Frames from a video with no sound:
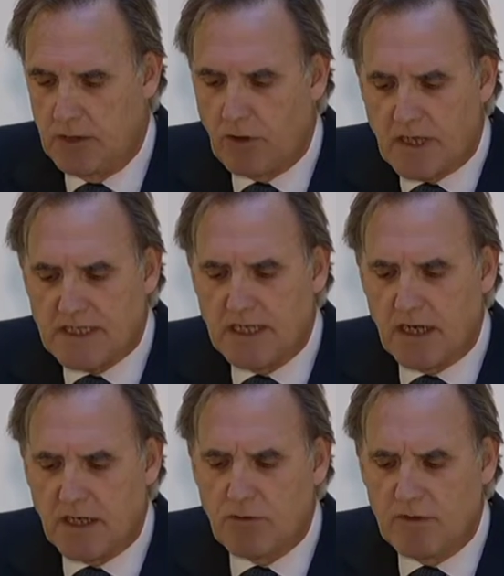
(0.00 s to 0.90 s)
Todas
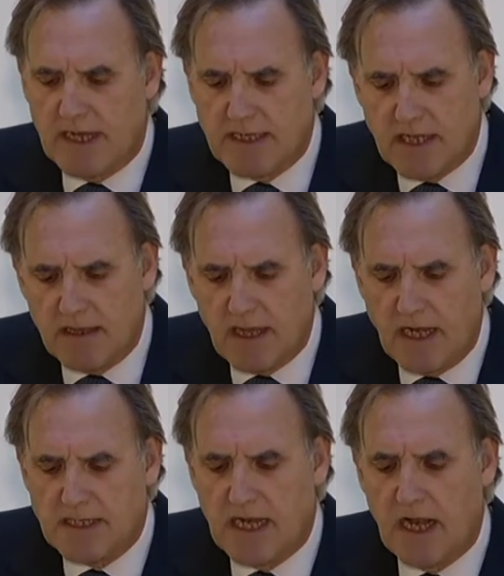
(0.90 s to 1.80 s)
ellas resultan
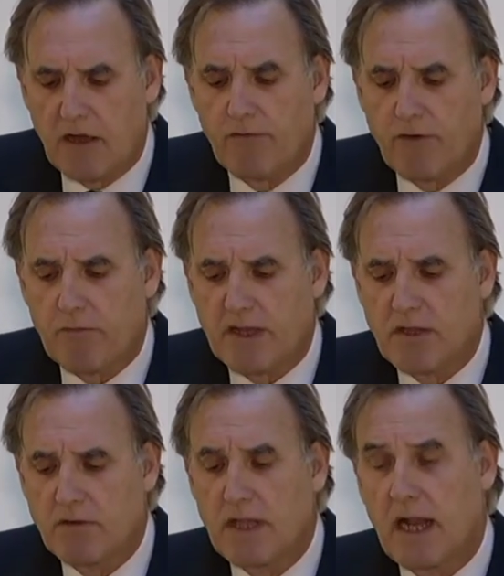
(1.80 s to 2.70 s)
esenciales en la
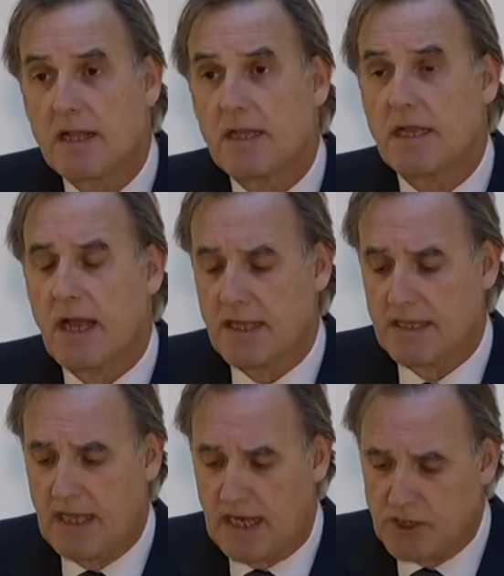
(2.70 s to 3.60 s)
conformación de la entidad
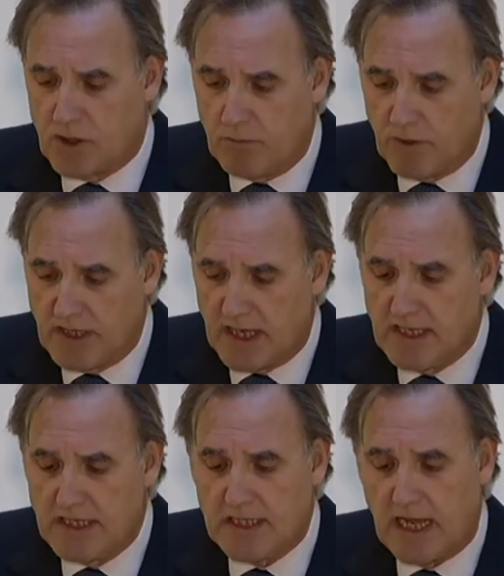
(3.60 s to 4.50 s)
de las
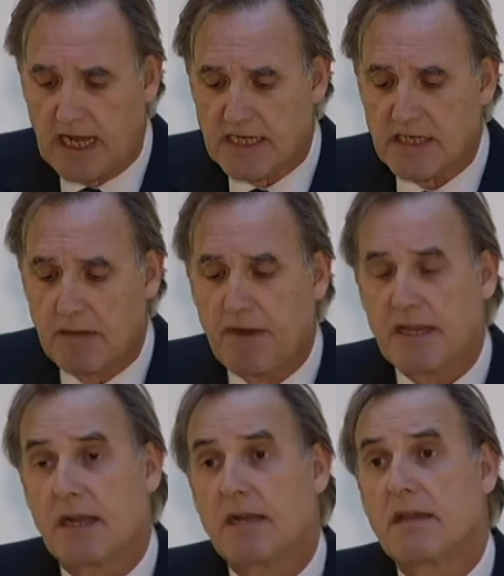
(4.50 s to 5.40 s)
comunidades a las que
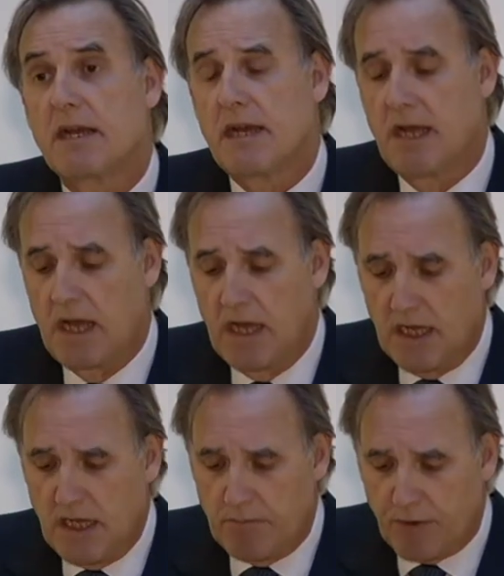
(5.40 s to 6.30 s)
pertenecen
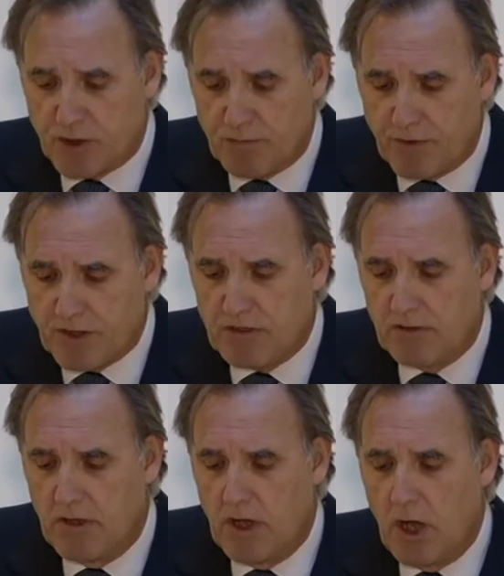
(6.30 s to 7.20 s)
y, por
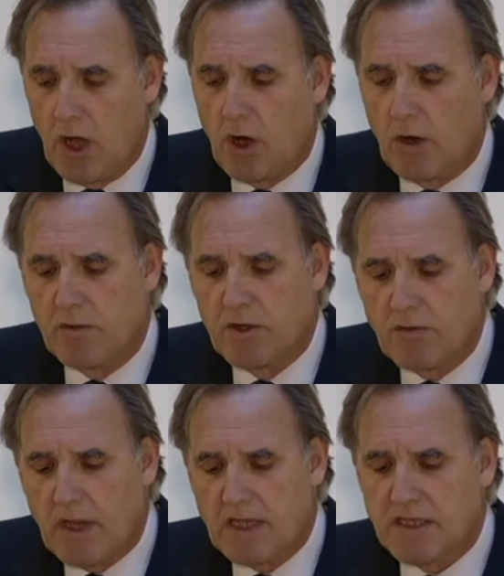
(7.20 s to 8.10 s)
supuesto, como
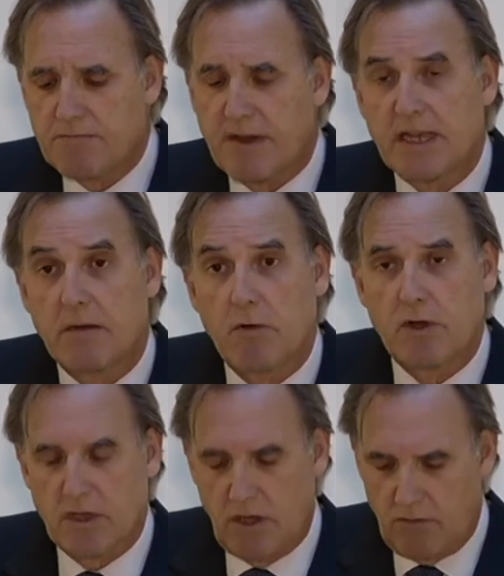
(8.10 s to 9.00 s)
ciudades
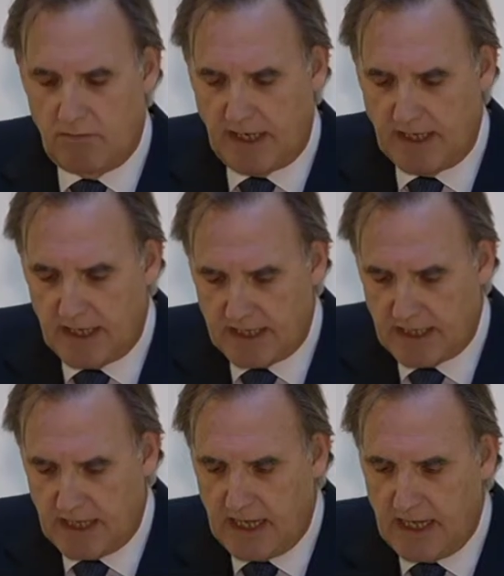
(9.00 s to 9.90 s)
patrimonio de la humanidad,
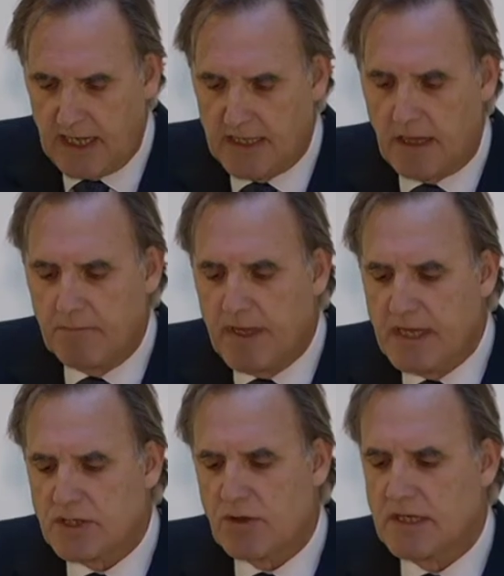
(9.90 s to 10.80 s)

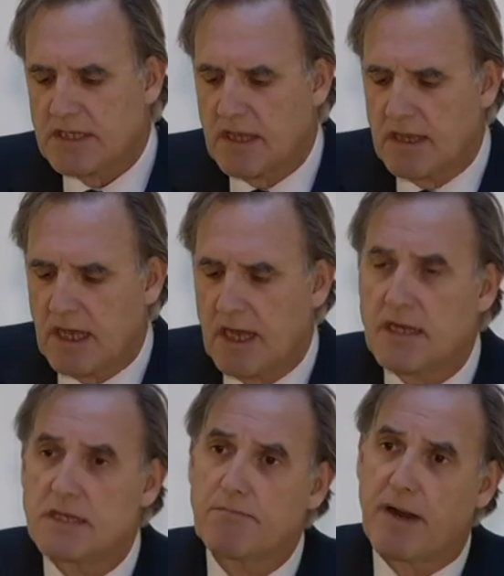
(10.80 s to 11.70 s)
también son
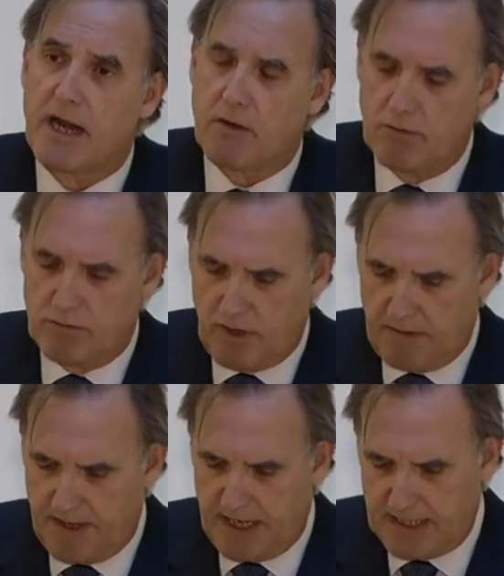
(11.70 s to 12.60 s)
esenciales para la cultura
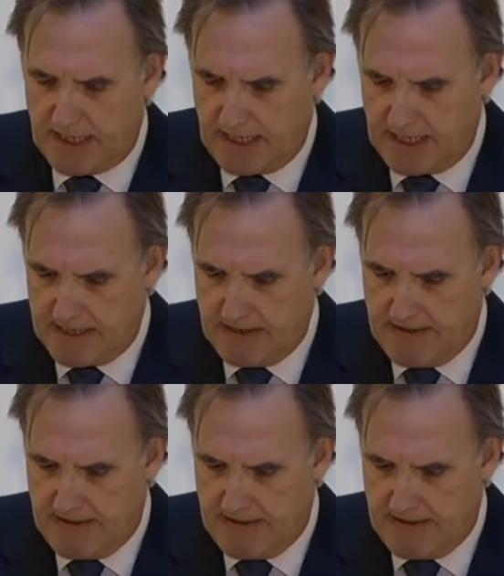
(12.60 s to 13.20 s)
planetaria.